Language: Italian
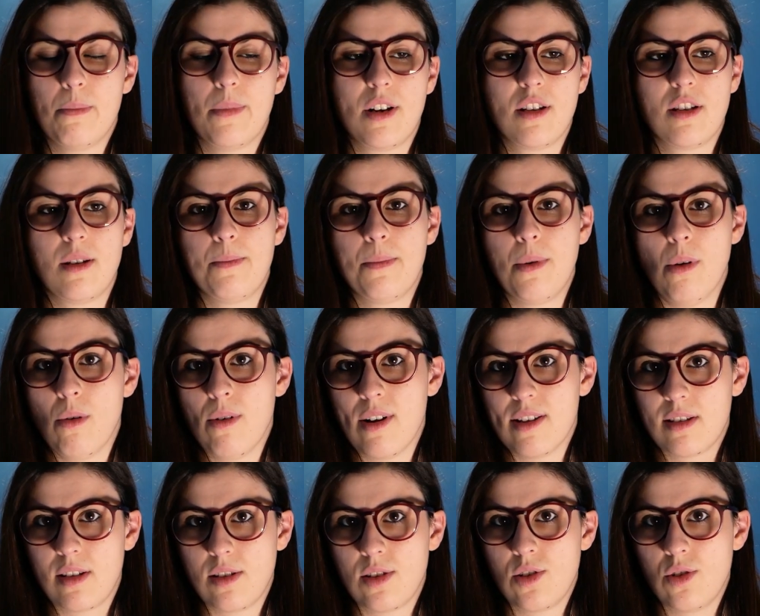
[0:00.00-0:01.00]
per esempio in una
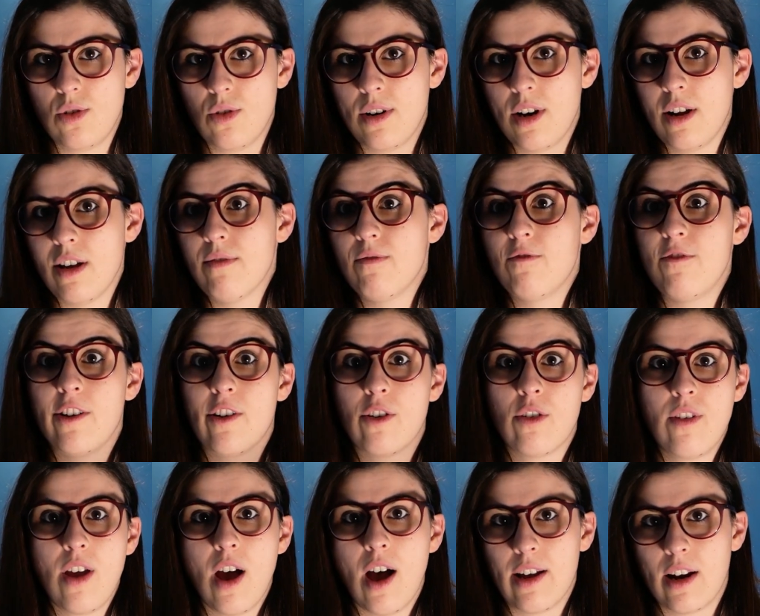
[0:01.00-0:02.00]
stazione
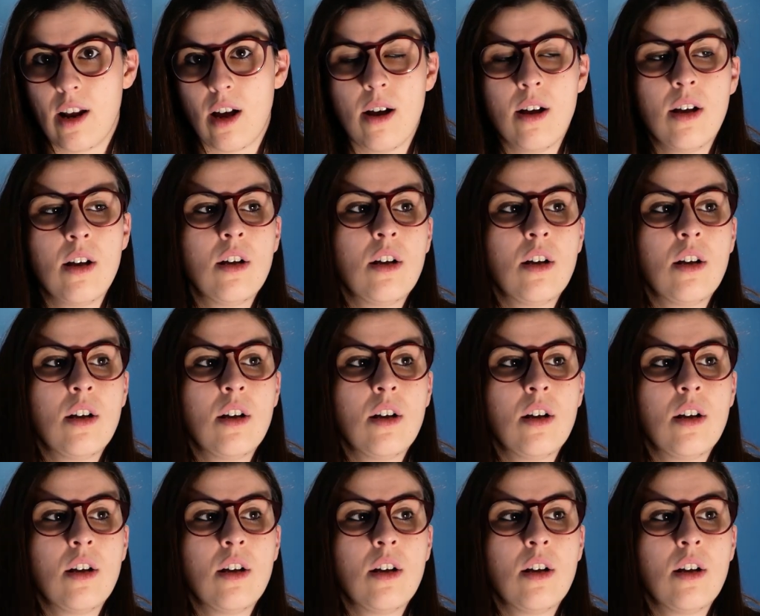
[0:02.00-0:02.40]
ferroviaria,